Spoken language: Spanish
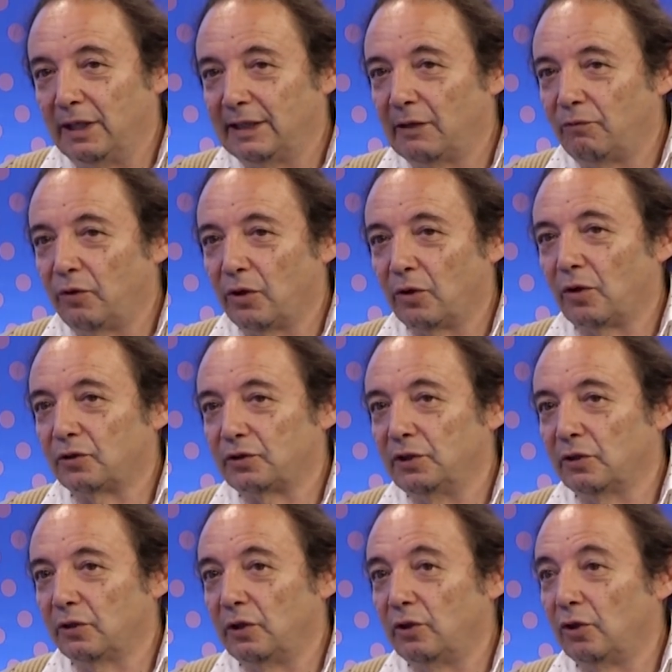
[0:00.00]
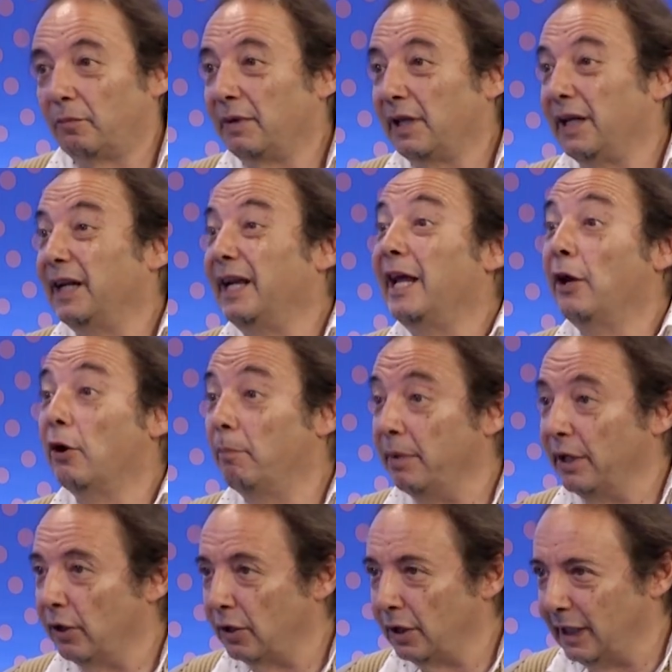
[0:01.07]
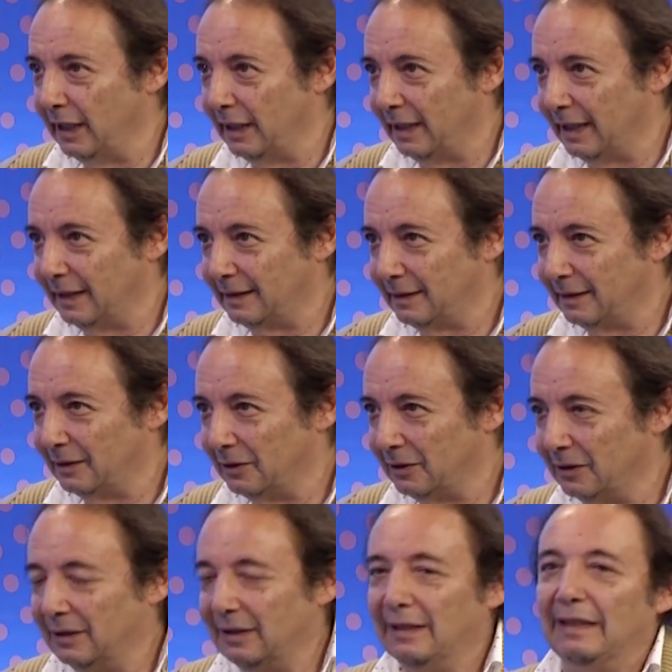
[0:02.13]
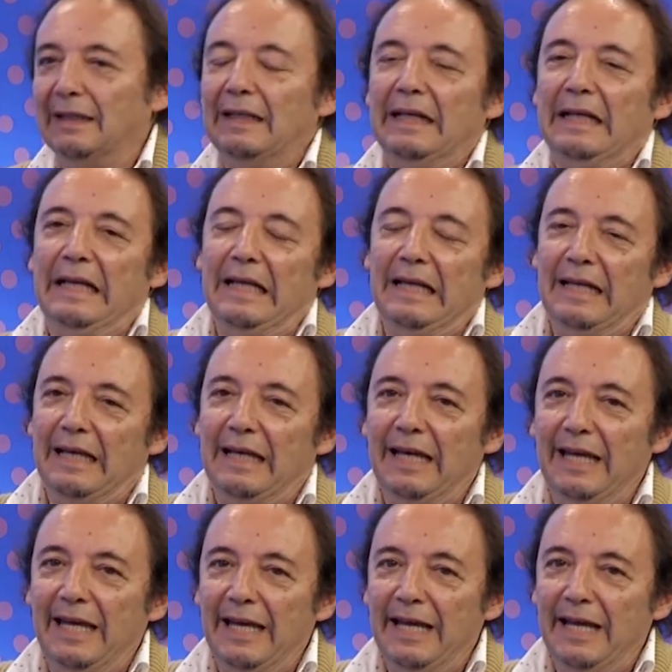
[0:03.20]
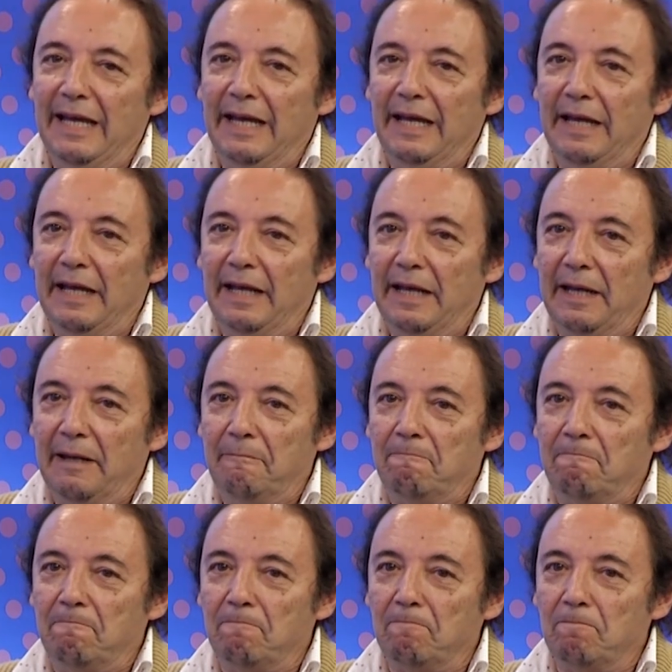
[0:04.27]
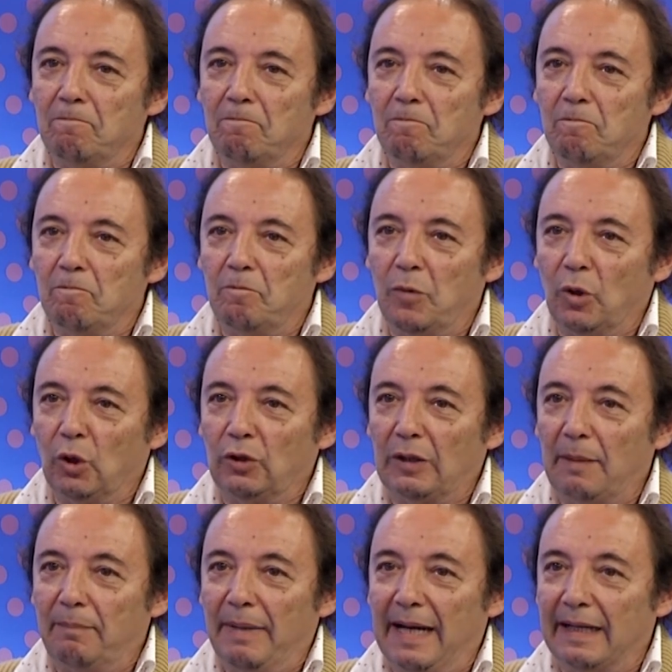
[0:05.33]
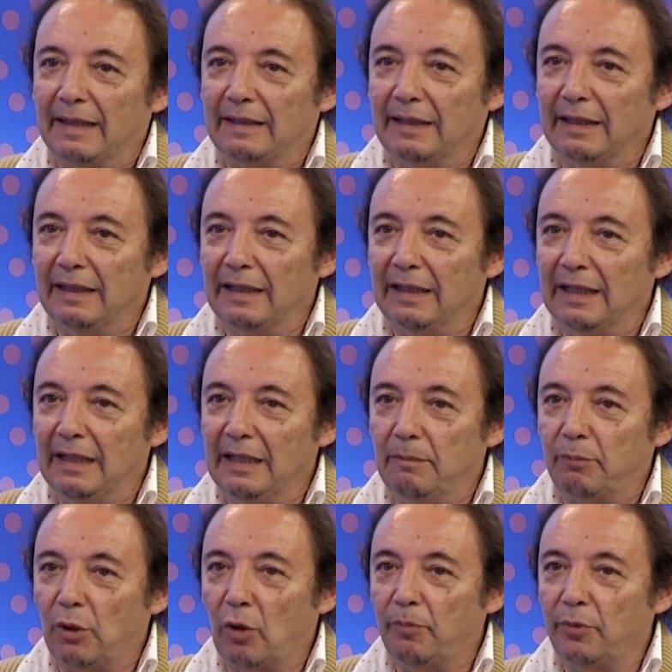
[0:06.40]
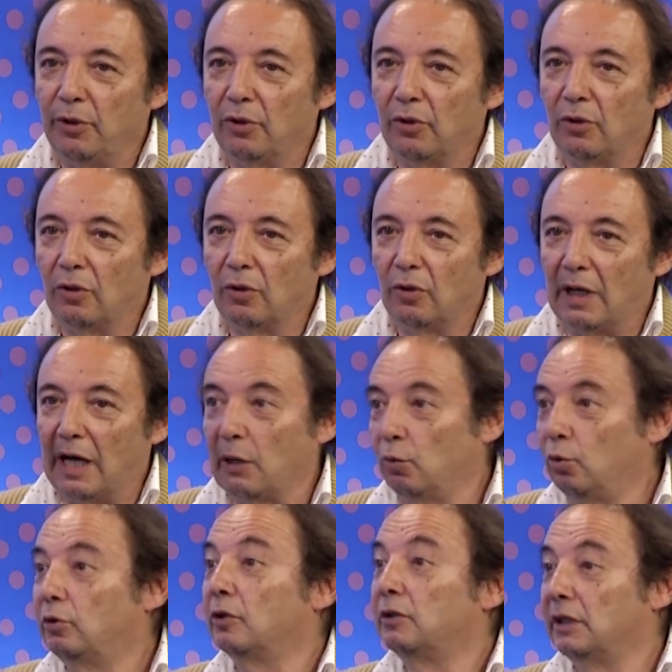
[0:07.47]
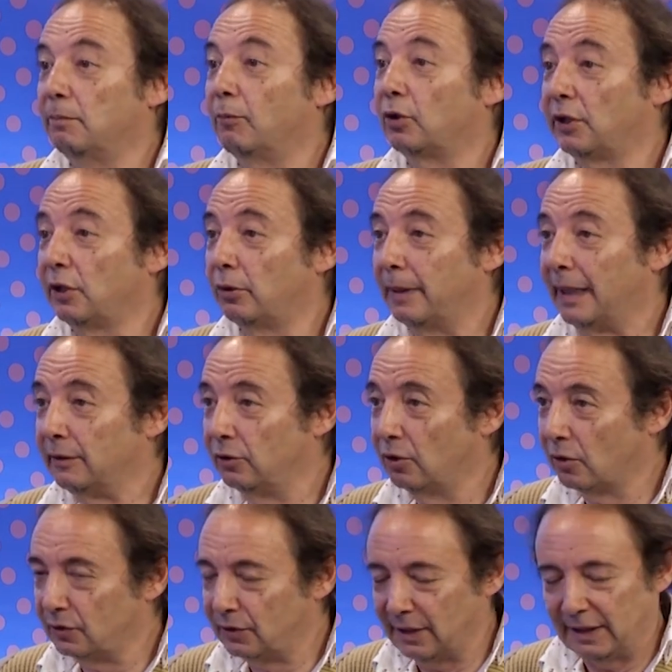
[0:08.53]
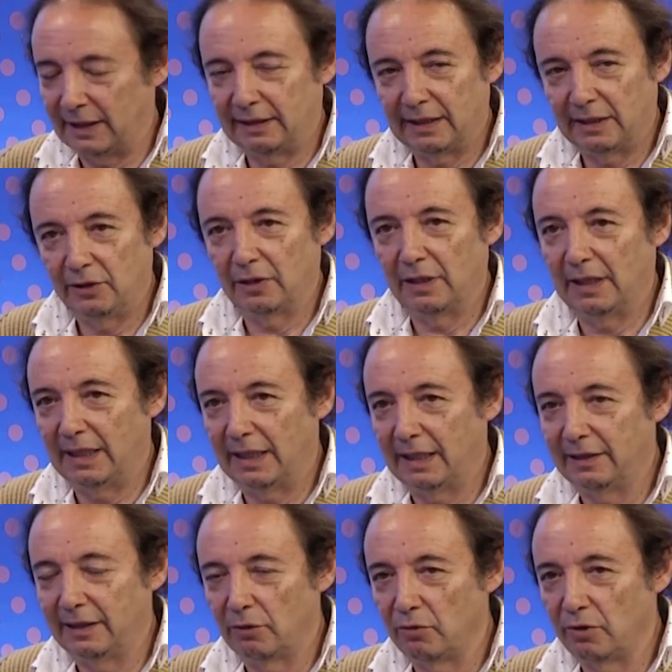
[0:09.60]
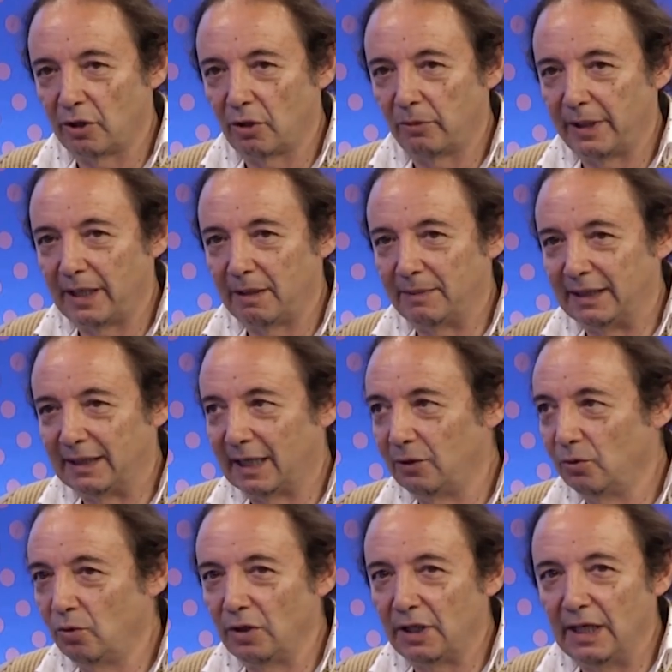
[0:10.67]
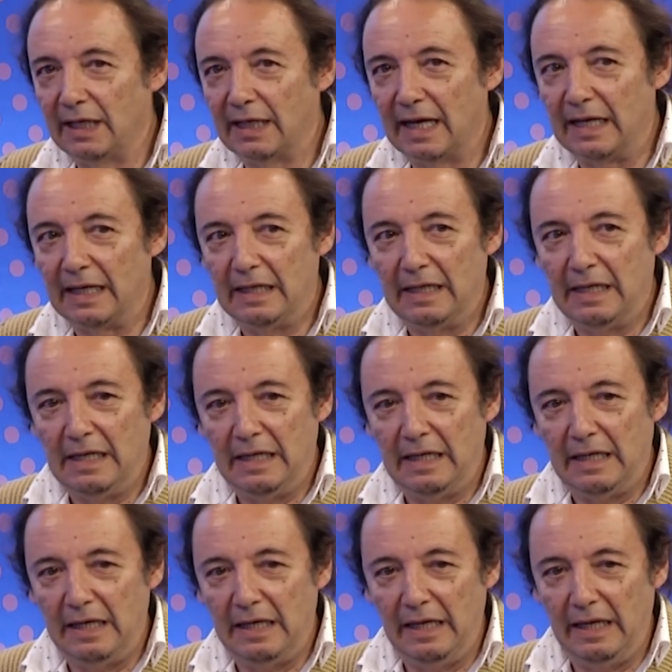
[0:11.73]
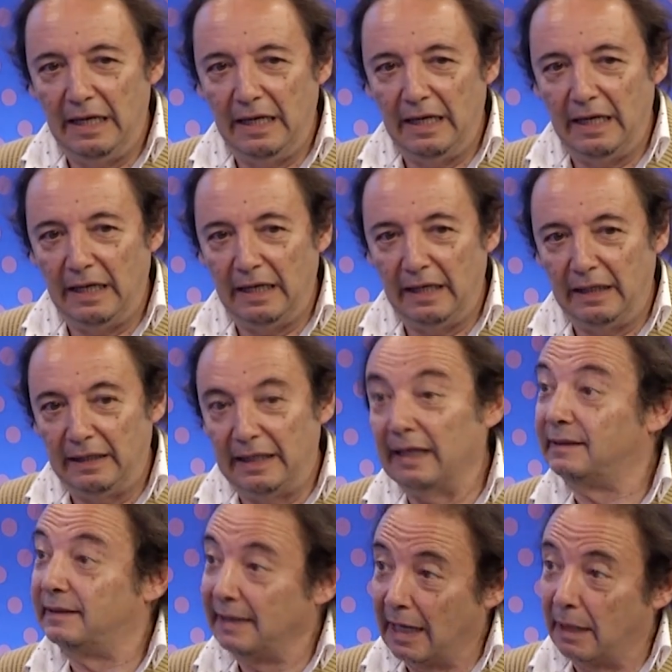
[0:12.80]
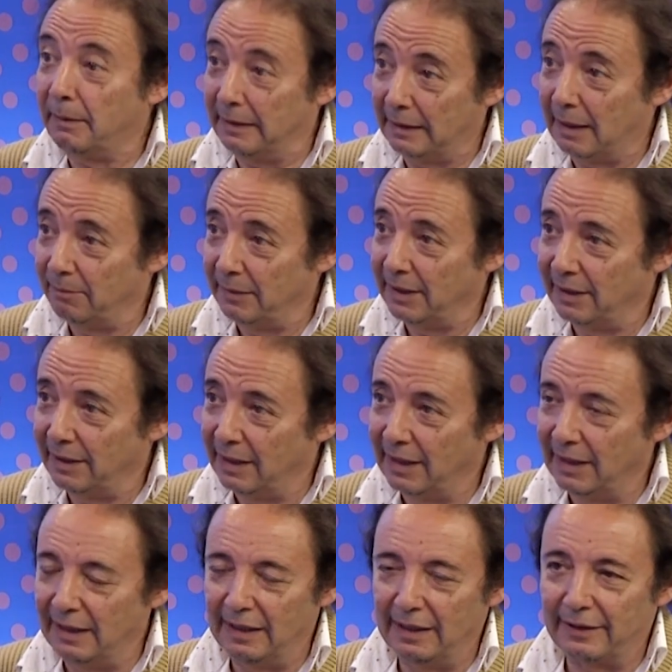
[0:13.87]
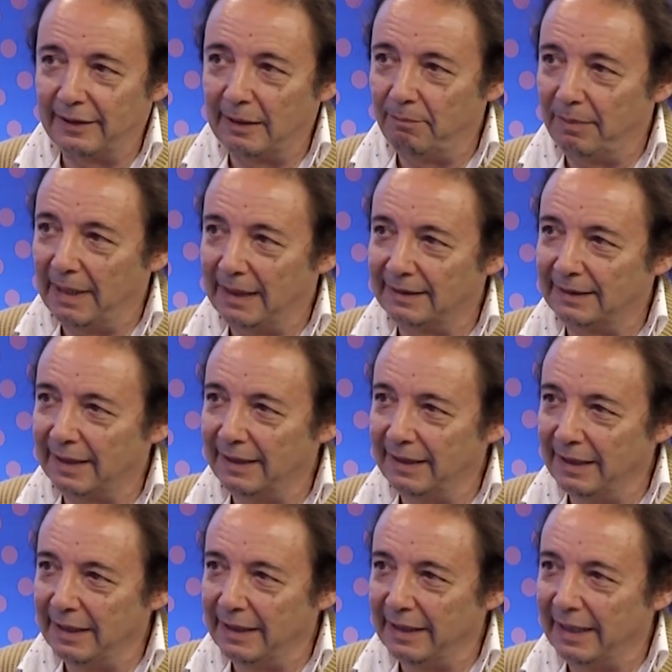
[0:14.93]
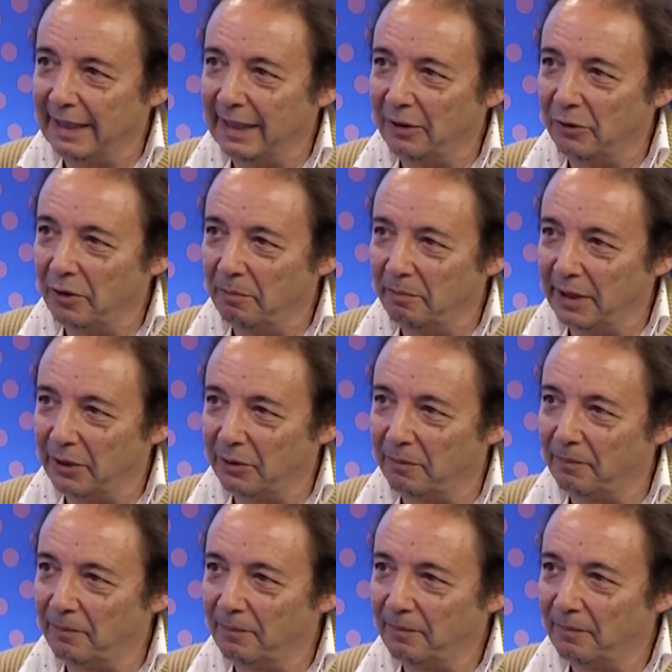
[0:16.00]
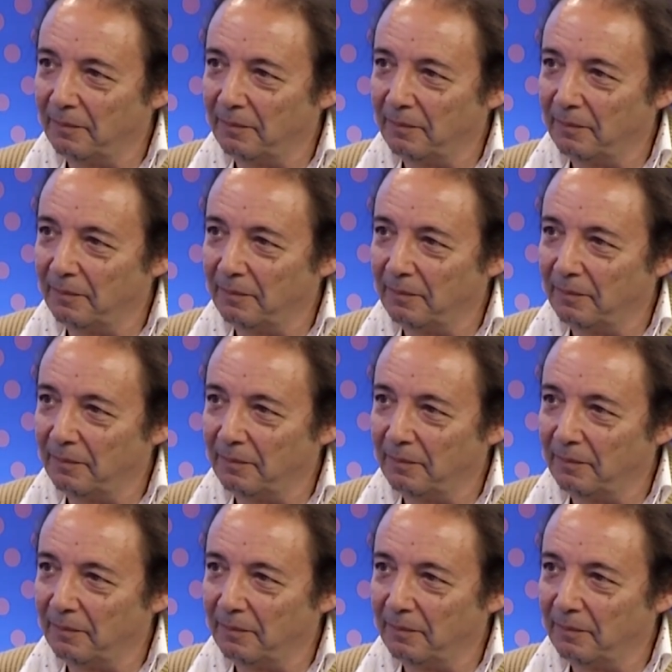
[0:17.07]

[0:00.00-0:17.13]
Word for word: peronistas fue conocido con el nombre de neoperonistas, ¿no? Em, por otra parte, el propio Augusto Timoteo Bandor, secretario general de la Unión Obrera Metalúrgica, eh, eh, deseaba también reemplazar el liderazgo de ¿Puede ser que